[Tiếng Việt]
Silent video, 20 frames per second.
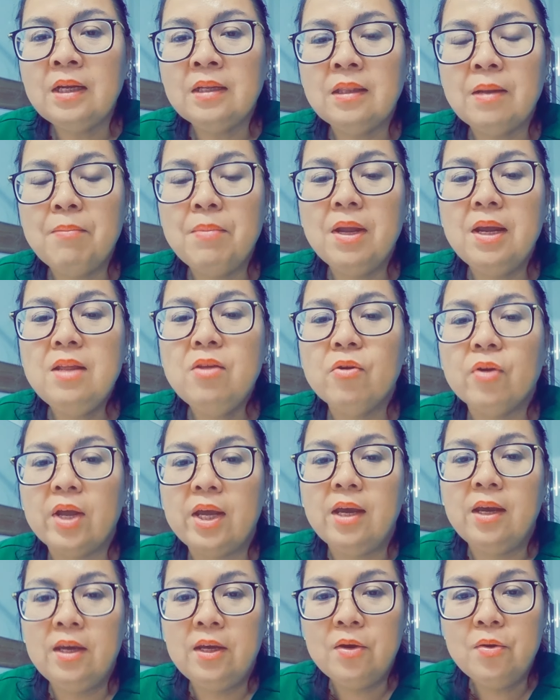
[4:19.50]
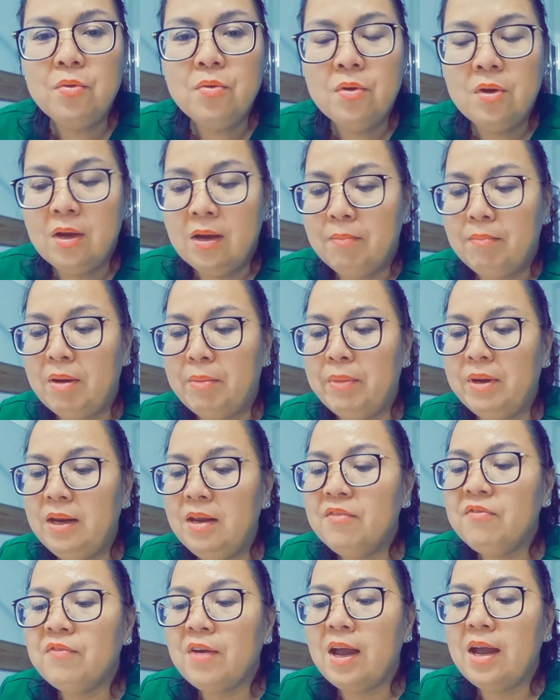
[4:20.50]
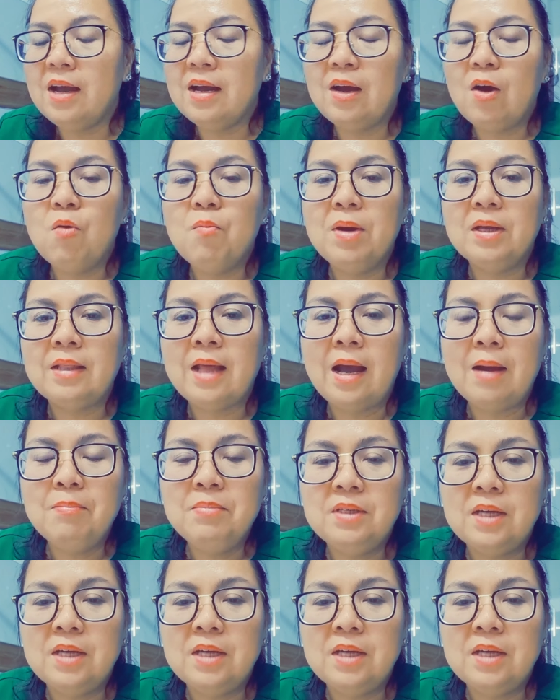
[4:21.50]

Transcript: tâm lý thuộc lại yếu mà mình đi phan một câu 18